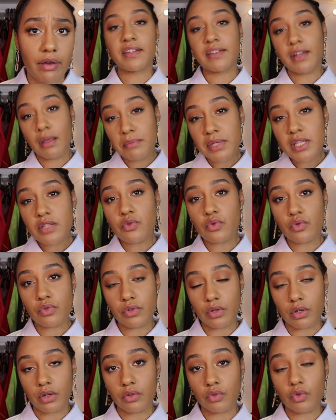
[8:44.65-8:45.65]
Cette
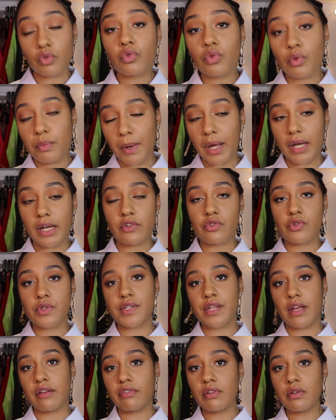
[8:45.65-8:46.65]
habitude dont je vous parlais
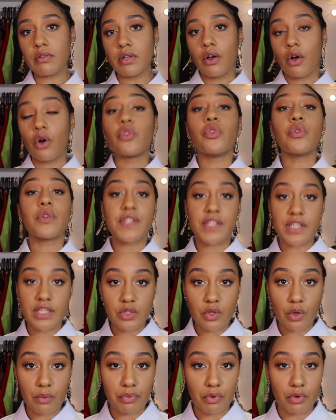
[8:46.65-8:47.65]
juste avant, en
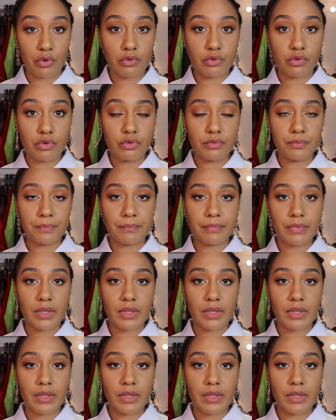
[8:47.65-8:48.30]
Occident pour le coup,